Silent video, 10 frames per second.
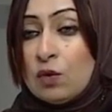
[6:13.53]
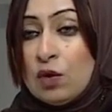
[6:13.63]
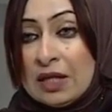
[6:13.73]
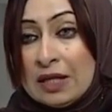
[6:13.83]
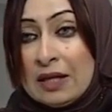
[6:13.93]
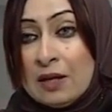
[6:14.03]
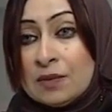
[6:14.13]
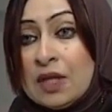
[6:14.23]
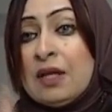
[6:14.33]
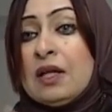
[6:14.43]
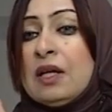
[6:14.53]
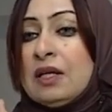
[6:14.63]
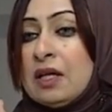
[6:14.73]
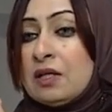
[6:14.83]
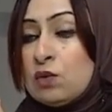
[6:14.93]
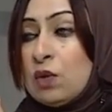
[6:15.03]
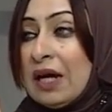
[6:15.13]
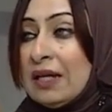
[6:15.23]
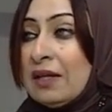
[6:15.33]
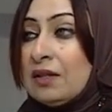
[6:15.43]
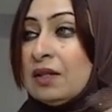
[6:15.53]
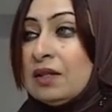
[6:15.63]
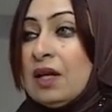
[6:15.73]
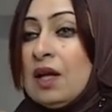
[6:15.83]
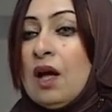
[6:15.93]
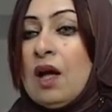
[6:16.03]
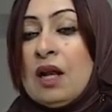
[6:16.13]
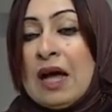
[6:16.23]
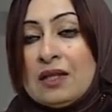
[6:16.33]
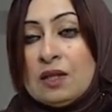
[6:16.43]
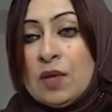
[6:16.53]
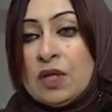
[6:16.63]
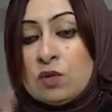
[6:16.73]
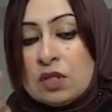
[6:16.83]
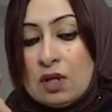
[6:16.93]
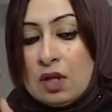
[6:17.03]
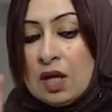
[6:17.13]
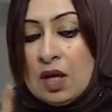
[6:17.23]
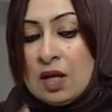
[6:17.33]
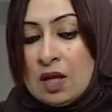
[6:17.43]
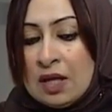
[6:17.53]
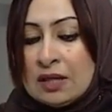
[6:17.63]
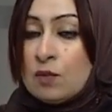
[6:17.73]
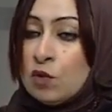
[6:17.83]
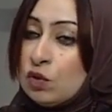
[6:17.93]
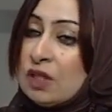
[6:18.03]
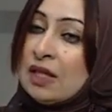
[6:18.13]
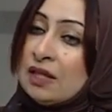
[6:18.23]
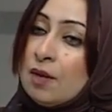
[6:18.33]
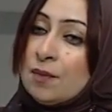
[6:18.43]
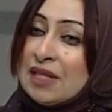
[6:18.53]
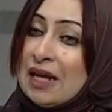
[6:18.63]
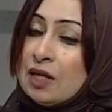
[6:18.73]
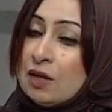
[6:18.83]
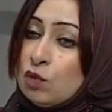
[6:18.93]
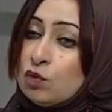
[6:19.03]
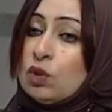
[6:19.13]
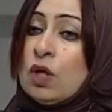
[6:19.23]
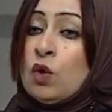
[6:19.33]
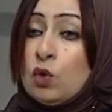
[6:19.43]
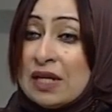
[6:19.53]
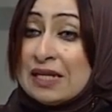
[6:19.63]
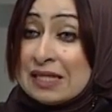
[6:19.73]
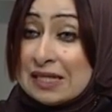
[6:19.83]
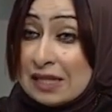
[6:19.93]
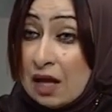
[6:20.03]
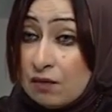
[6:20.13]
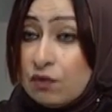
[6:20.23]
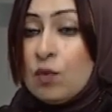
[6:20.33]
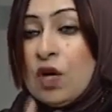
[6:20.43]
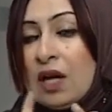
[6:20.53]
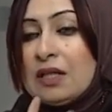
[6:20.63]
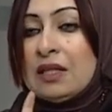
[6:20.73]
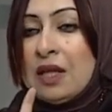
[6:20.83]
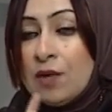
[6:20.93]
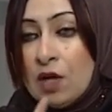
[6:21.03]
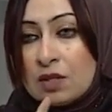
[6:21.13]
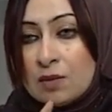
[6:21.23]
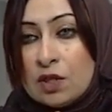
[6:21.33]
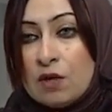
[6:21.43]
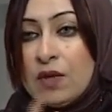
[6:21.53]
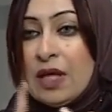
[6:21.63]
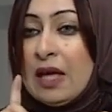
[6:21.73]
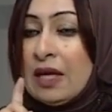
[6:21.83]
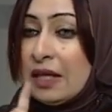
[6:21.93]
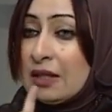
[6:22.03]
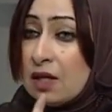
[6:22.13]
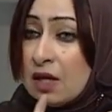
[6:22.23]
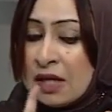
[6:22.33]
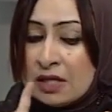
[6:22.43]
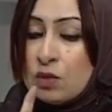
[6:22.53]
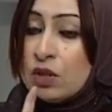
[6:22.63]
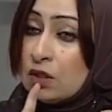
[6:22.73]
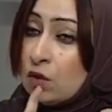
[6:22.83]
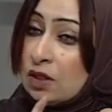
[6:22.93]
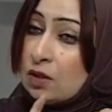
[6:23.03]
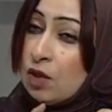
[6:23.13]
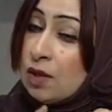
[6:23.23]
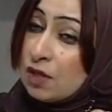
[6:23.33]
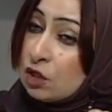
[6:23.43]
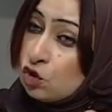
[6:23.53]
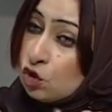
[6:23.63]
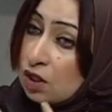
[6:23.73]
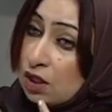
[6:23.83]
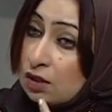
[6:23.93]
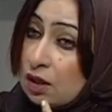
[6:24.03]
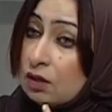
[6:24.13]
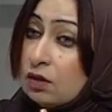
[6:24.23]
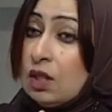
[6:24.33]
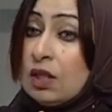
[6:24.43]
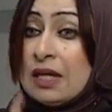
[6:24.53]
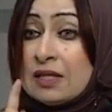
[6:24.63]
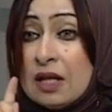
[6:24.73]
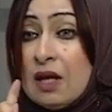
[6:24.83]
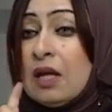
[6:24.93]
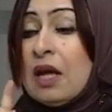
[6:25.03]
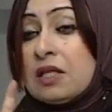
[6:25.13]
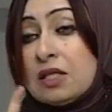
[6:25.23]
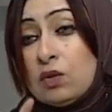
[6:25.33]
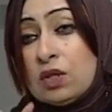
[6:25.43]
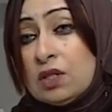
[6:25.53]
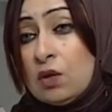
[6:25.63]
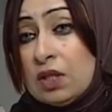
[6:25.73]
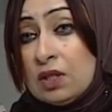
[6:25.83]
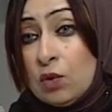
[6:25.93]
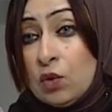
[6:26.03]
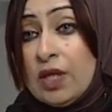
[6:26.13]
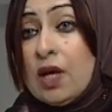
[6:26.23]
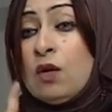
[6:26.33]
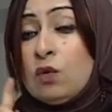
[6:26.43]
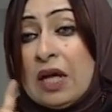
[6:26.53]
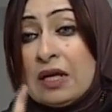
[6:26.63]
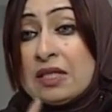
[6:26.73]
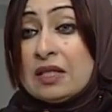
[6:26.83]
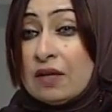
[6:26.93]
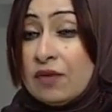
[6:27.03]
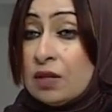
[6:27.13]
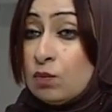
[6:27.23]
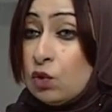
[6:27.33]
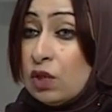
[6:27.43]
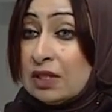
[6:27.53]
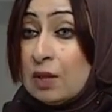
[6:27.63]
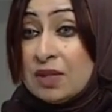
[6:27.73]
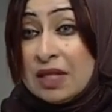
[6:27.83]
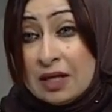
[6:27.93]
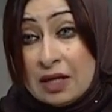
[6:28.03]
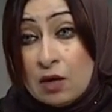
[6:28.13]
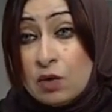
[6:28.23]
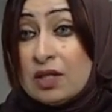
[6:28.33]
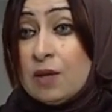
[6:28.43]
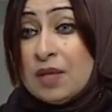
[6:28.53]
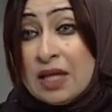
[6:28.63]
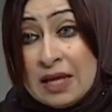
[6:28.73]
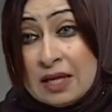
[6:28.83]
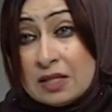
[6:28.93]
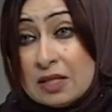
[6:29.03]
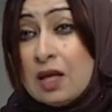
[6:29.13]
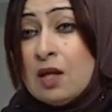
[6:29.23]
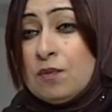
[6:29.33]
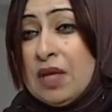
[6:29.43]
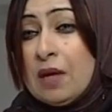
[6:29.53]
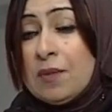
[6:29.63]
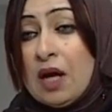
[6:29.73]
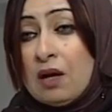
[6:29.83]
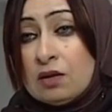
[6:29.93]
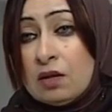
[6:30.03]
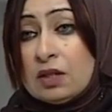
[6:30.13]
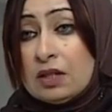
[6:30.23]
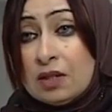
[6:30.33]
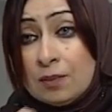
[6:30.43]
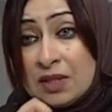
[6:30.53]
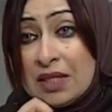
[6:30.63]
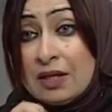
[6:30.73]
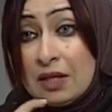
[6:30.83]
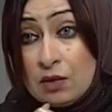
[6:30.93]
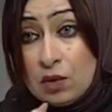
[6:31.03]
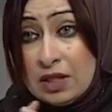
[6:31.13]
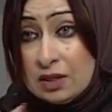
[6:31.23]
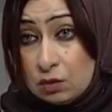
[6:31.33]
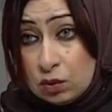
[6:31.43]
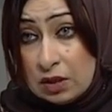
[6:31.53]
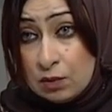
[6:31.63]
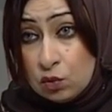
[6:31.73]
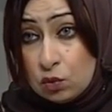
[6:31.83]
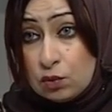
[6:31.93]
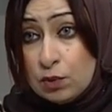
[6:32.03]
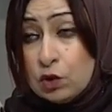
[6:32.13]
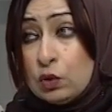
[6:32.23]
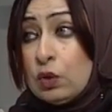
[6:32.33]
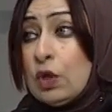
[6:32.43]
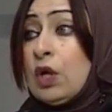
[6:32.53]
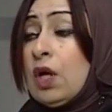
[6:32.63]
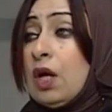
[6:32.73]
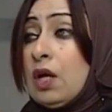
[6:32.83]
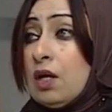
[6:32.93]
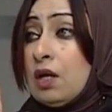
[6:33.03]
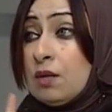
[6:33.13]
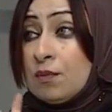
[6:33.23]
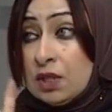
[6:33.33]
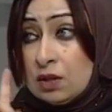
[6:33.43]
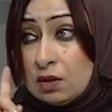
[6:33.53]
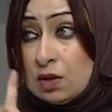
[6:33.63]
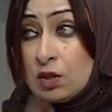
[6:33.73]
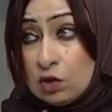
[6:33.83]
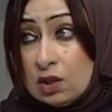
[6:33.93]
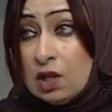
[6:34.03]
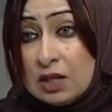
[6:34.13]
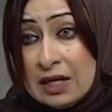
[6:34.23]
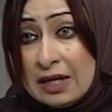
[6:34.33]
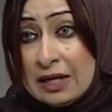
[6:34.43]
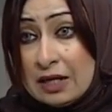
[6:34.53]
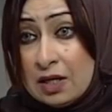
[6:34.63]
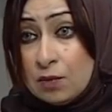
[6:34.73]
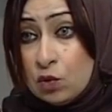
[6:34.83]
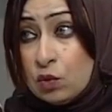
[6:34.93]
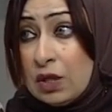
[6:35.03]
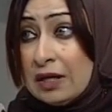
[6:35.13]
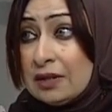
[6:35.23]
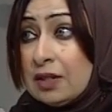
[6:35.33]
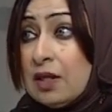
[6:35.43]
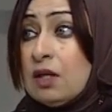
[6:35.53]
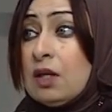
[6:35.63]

لحد ما يوصل آه، احنا المفروض ان احنا بقى بنعالج الموضوع ده وهو لسه في مرحله التهاب الاعصاب الطرفيه كده هنزود الدوره الدمويه بتاعه الشرايين عن طريق الجهاز ده هنزود الدوره الدمويه ونحسن كفاءه مرور الدم داخل الاورده بجهاز بيعمل على ضغط الدم داخل الوريد وده موجود برده آه، من تقنيات العلاج اللي موجوده عندنا آه، بنعمل برده